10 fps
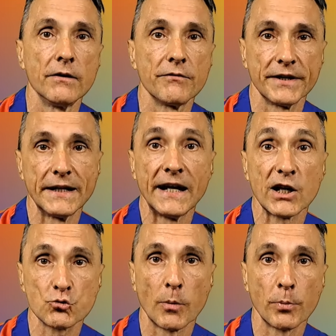Fedele al
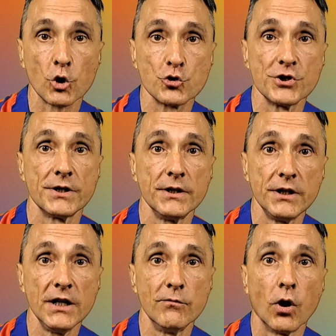suo approccio
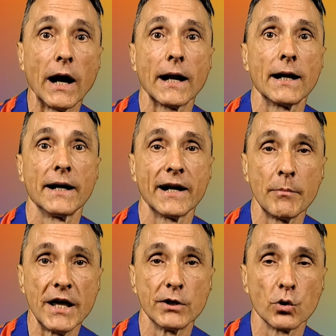istintivo
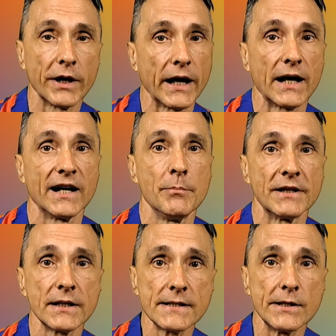all'allenamento e
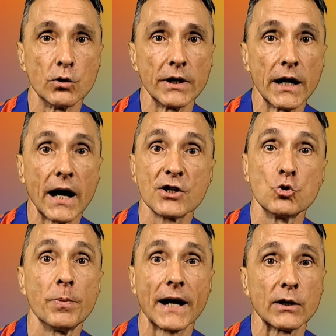all'alimentazione, ha
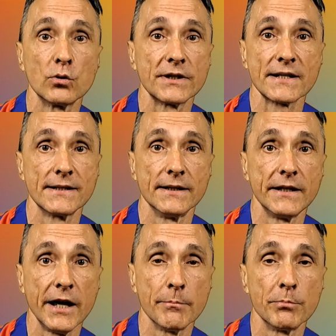superato il test del
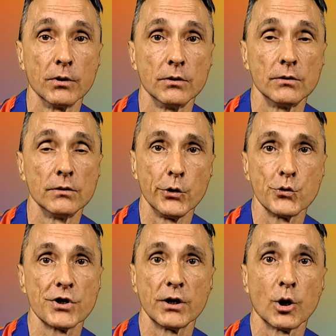tempo,
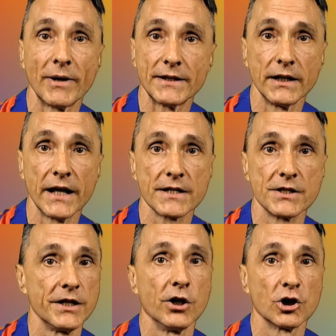riuscendo a
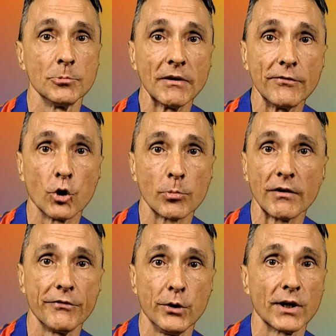mantenersi in ottima forma
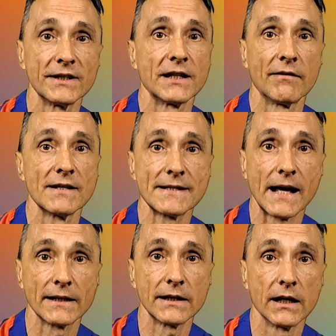fino ad età
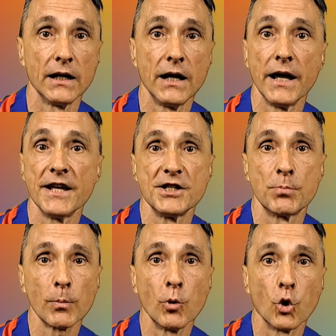avanzata, e si
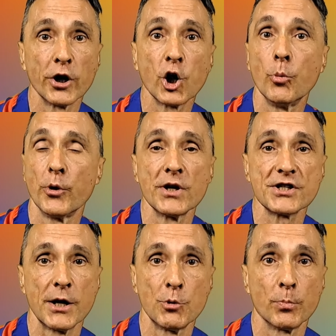propone come un
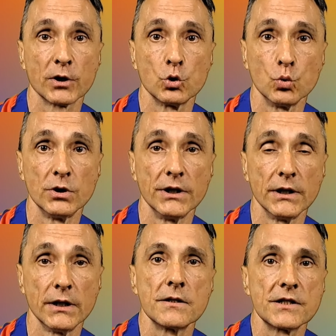esempio per tutti.
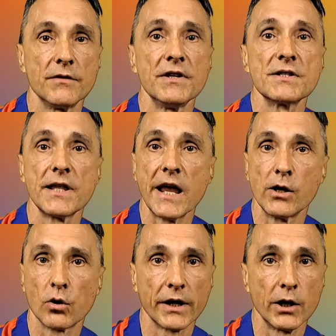Se Vince
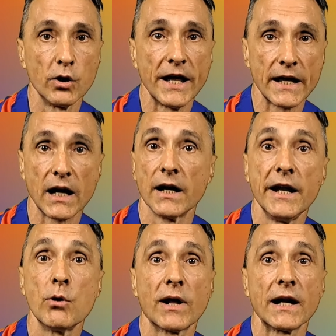Taylor, che non era
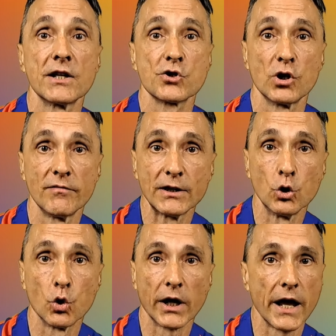né un grande
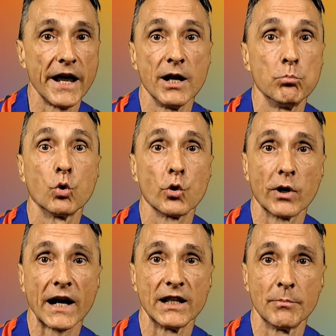sollevatore e neppure un
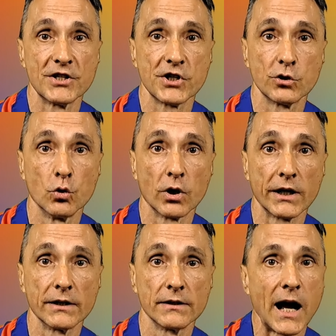grande
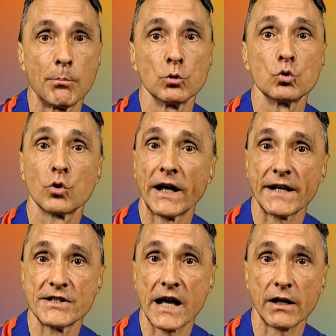mangiatore, ha potuto
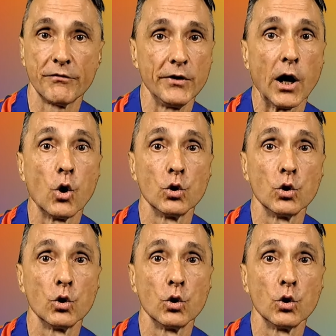gareggiare fino a